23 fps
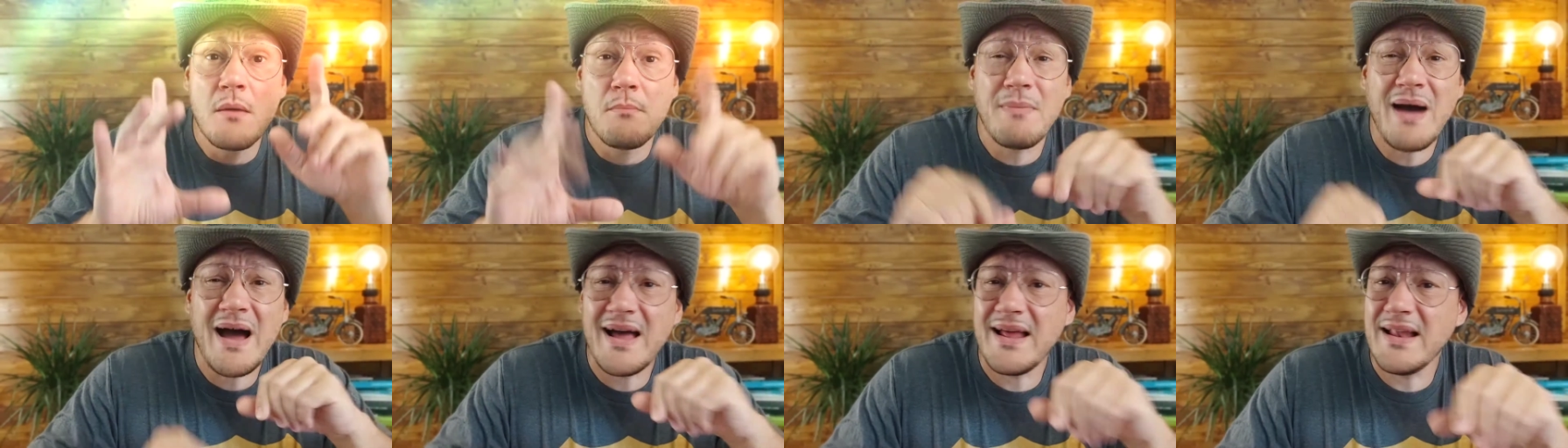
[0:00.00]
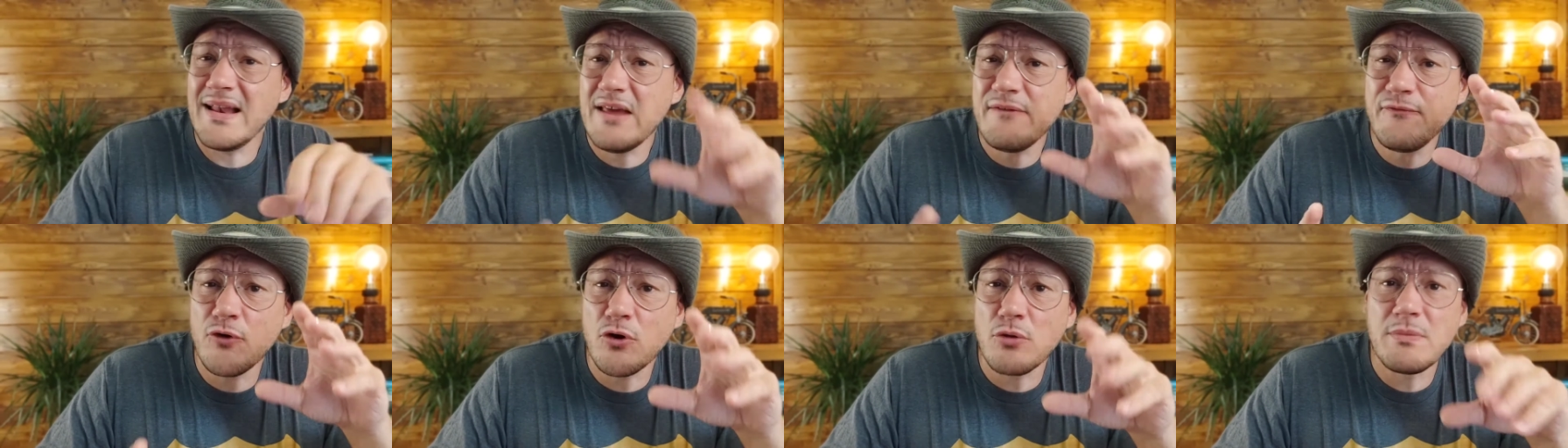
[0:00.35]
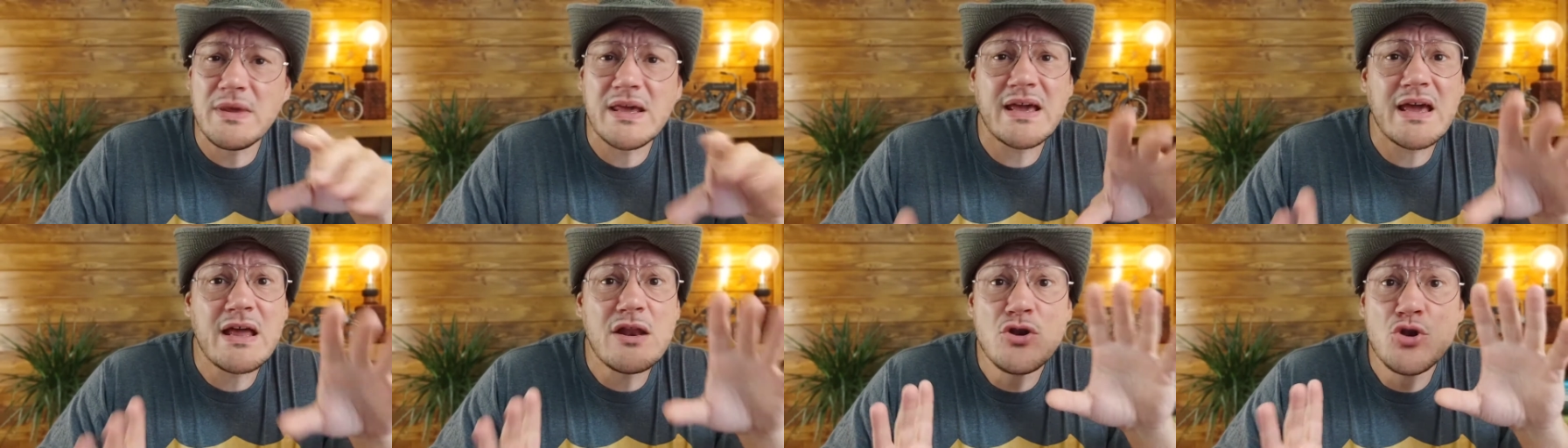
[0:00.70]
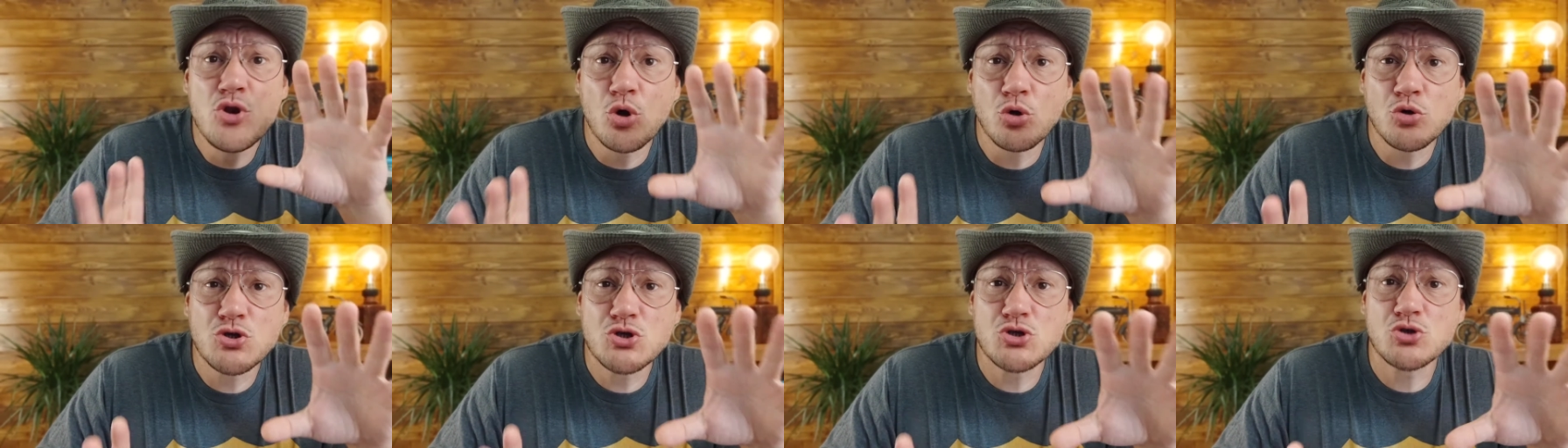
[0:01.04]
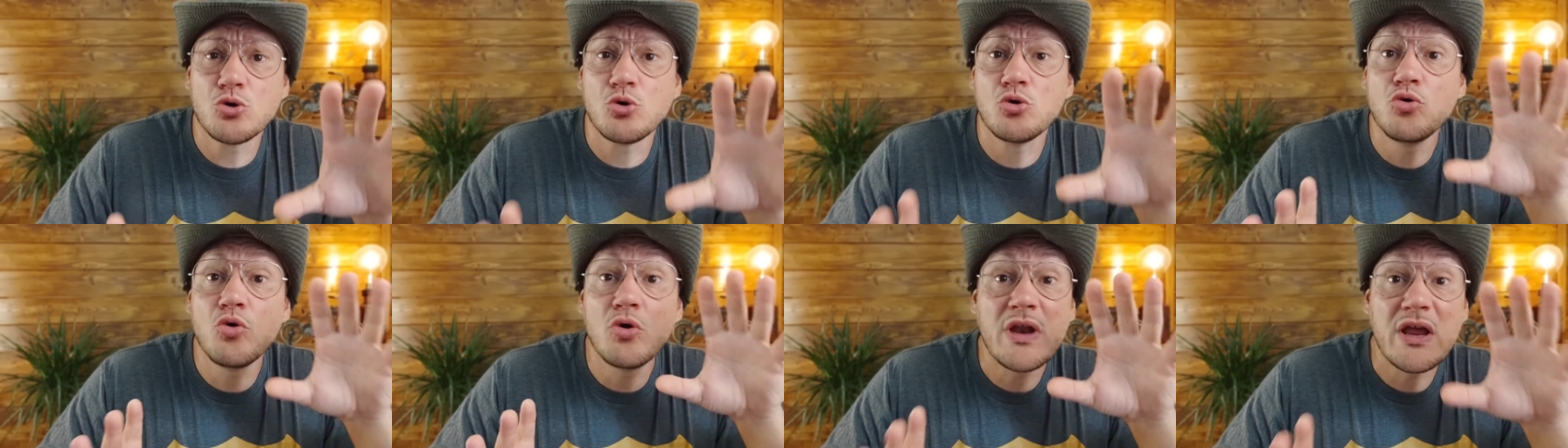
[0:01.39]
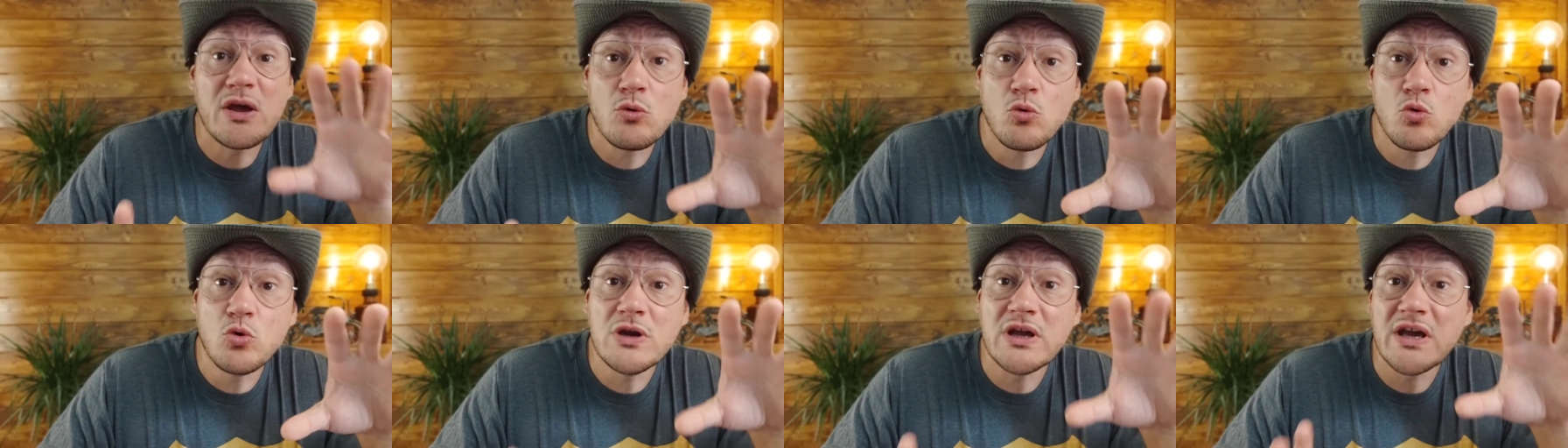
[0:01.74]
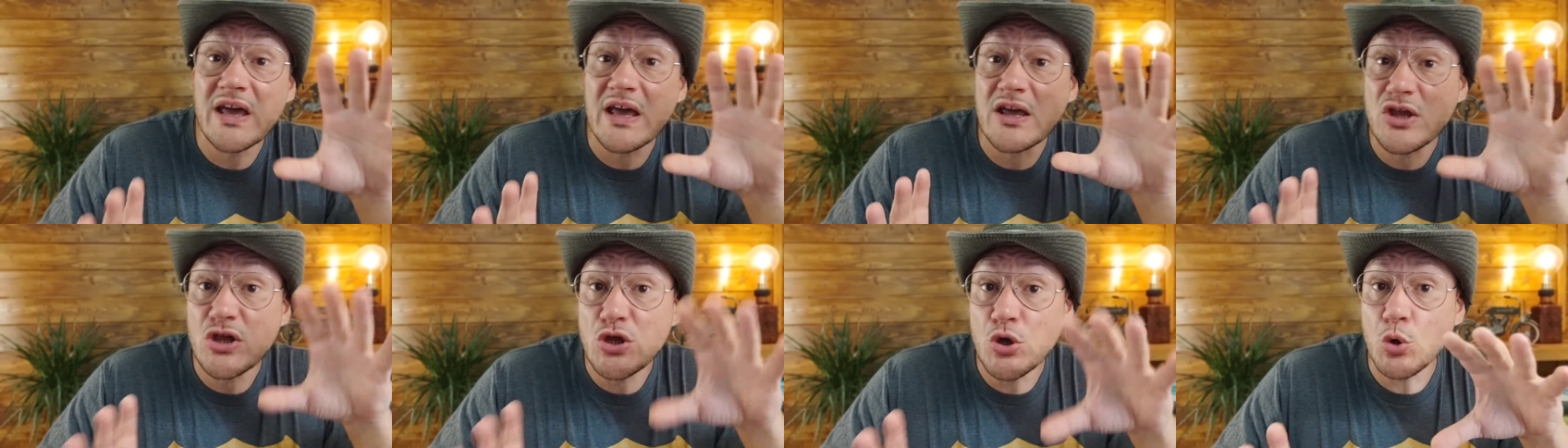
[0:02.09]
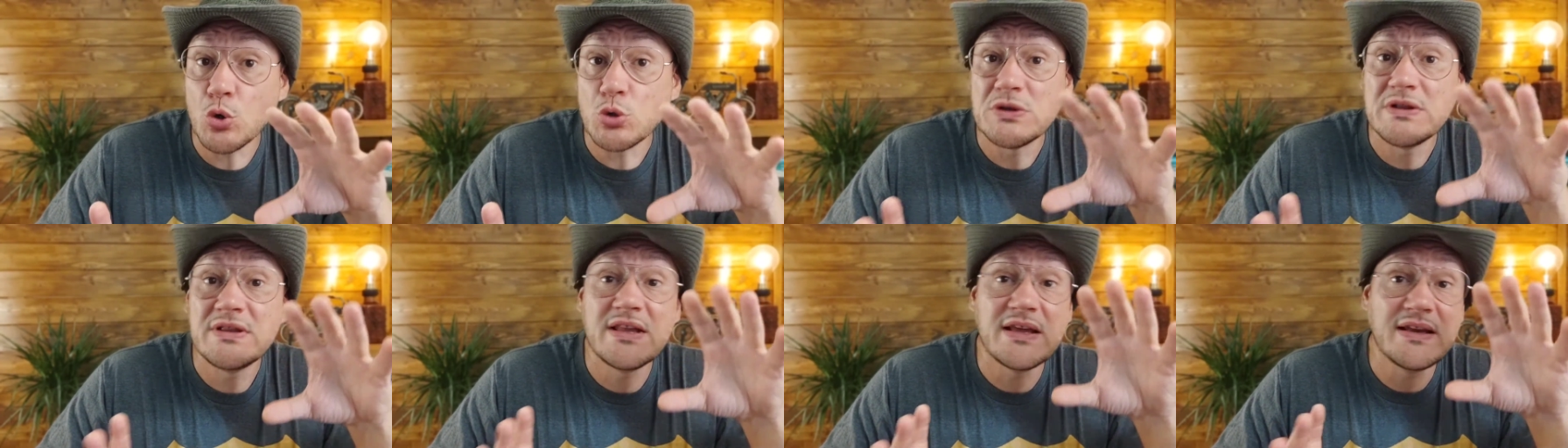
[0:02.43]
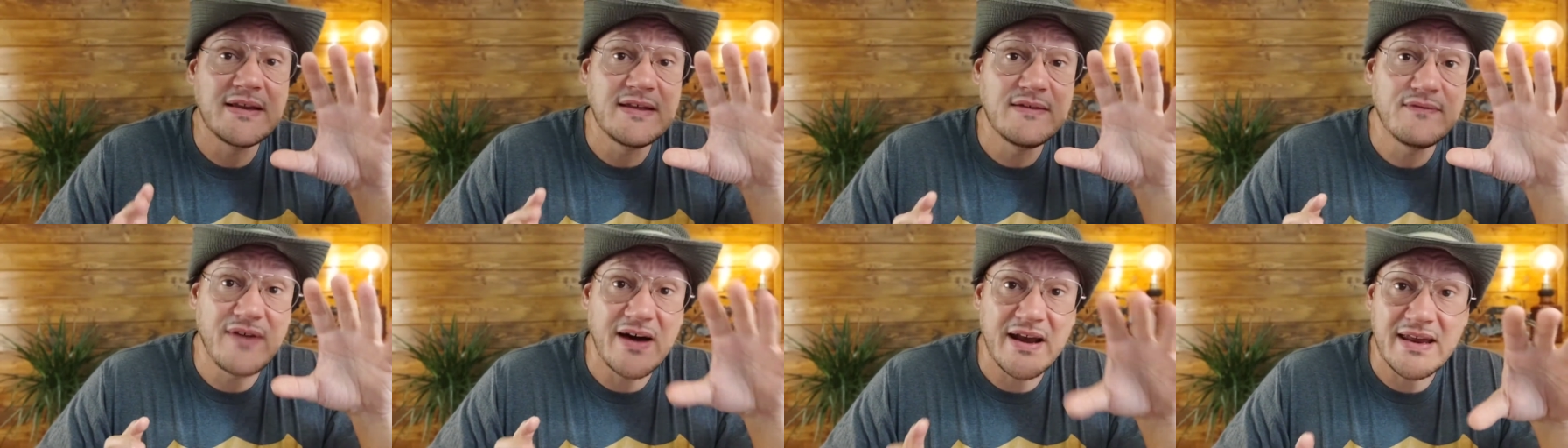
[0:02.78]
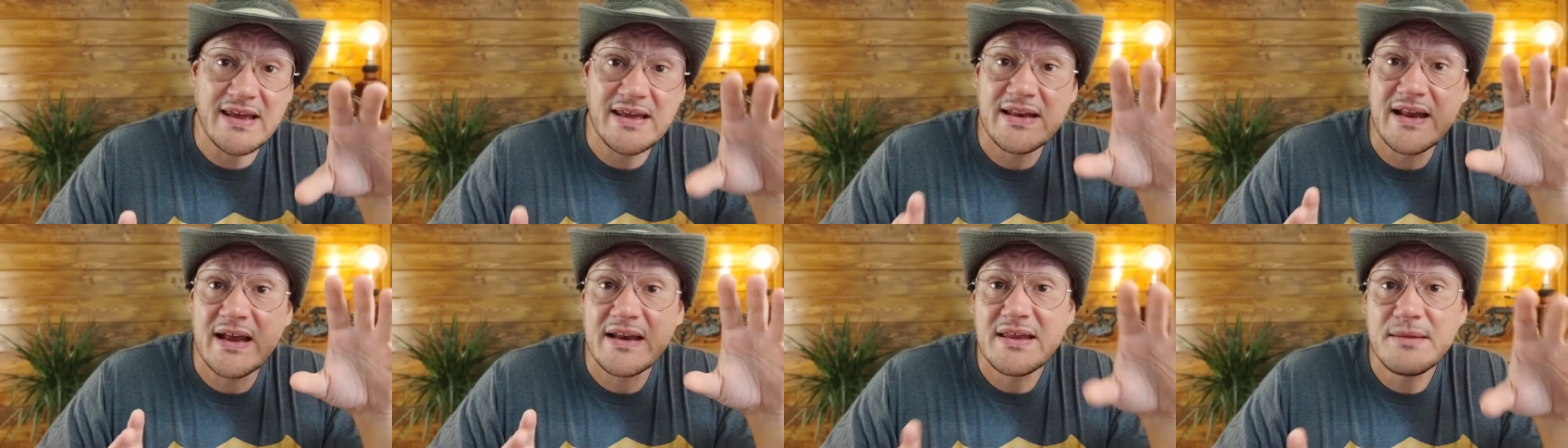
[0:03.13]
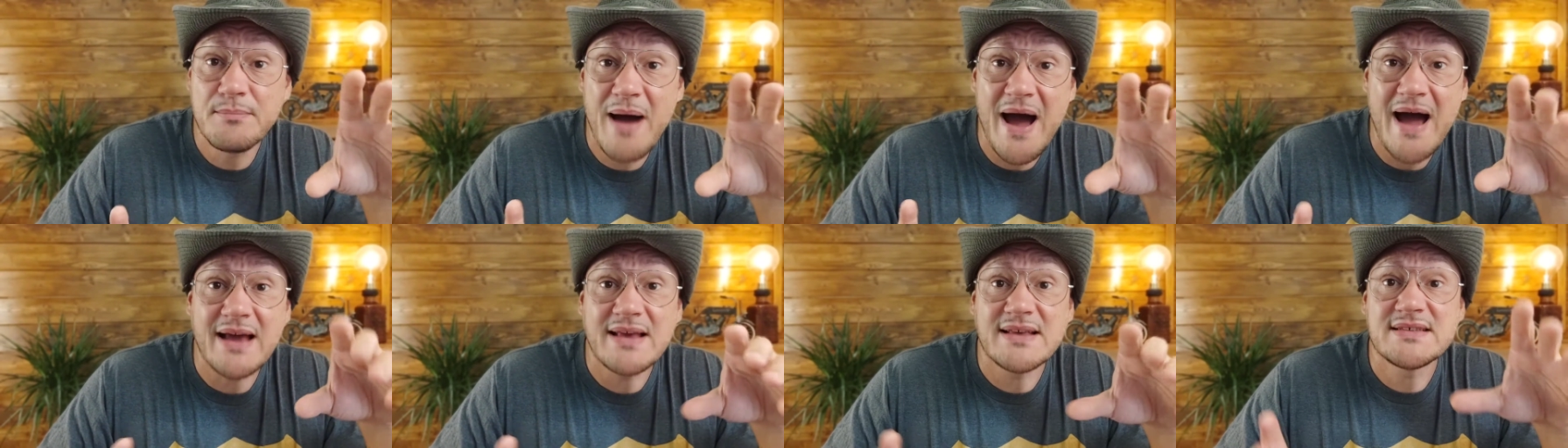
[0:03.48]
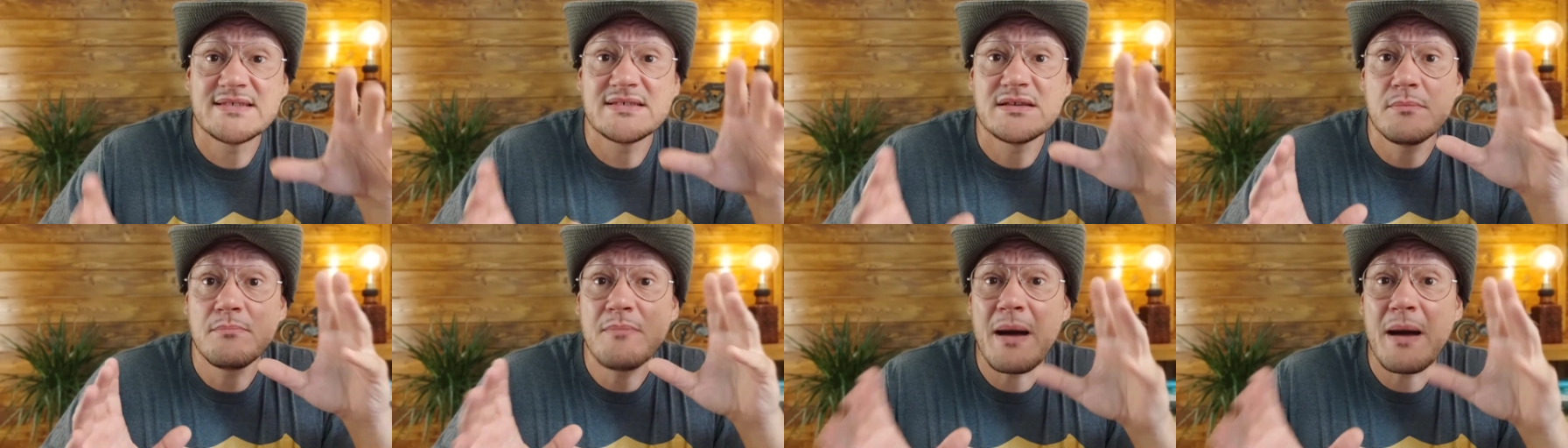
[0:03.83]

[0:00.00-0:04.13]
Ma le formiche non sono le uniche ghiotte di farina di mais,